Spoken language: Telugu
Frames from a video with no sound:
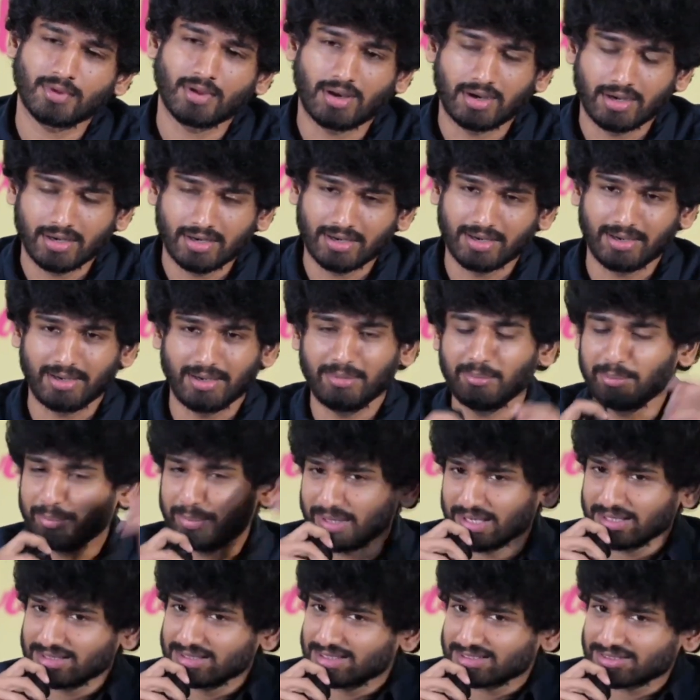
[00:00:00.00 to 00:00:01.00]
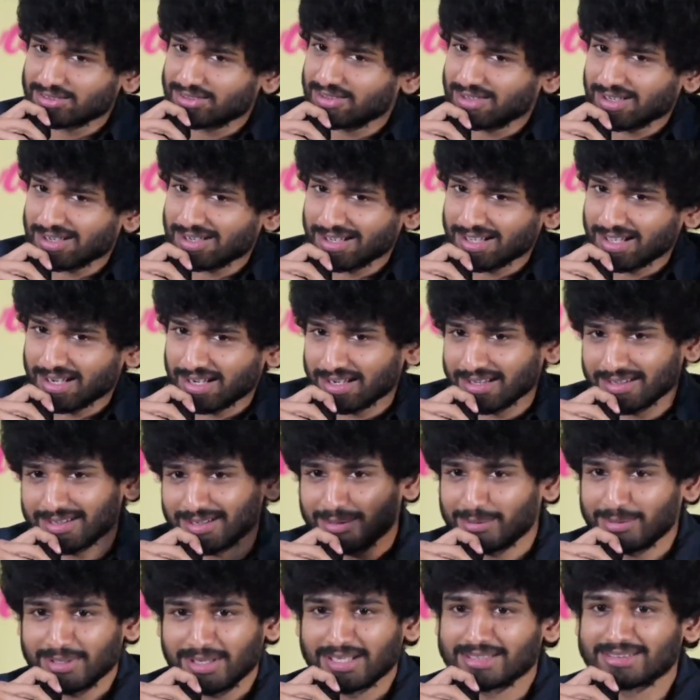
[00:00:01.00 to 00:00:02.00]
అంటే నేనేం పెళ్లి చేసుకుని అక్కడికి వెళ్ళలేదు
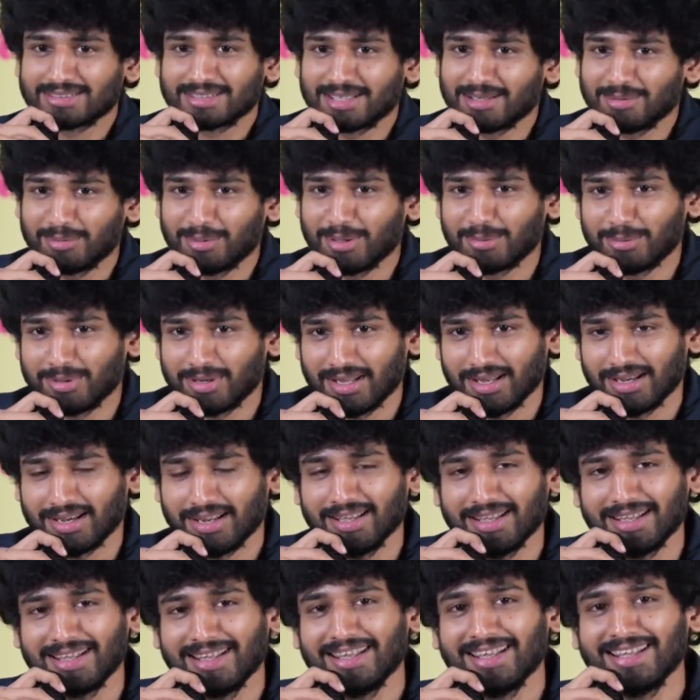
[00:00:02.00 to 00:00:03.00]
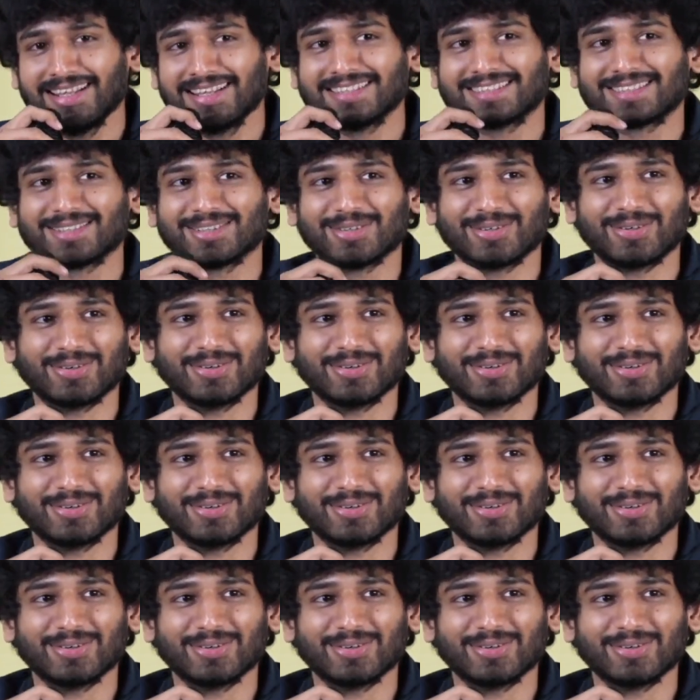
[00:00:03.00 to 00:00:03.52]
కాబట్టి ఖచ్చితంగా భయపడాలి సో